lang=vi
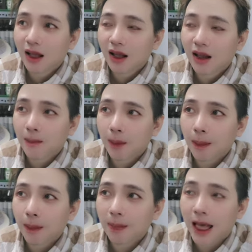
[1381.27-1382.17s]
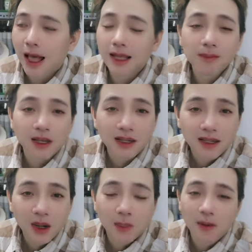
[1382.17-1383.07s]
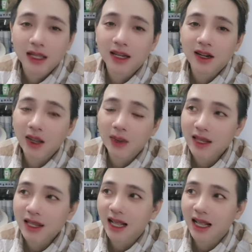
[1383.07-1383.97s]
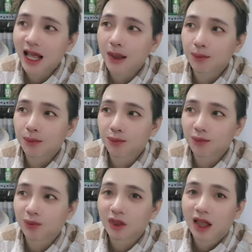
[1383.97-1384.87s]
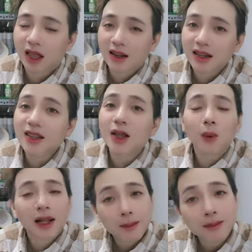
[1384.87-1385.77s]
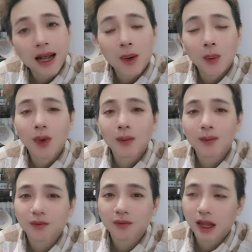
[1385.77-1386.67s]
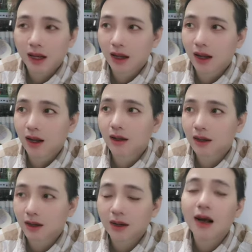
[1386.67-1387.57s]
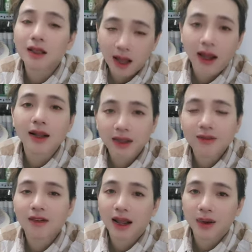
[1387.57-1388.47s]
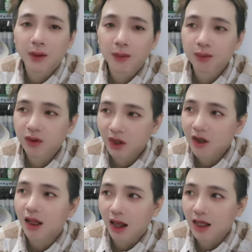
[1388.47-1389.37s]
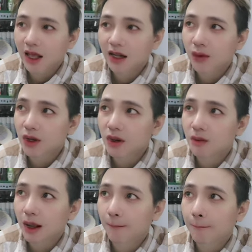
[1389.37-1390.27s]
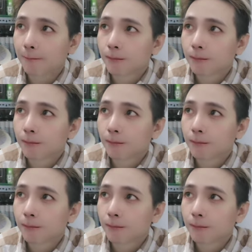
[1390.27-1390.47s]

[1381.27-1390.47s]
um, thằng thám tử lùng thì nó kêu chỉ cảnh là đi về quê cắm câu á, thì ờ, có thể là như vậy có thể là nếu như mà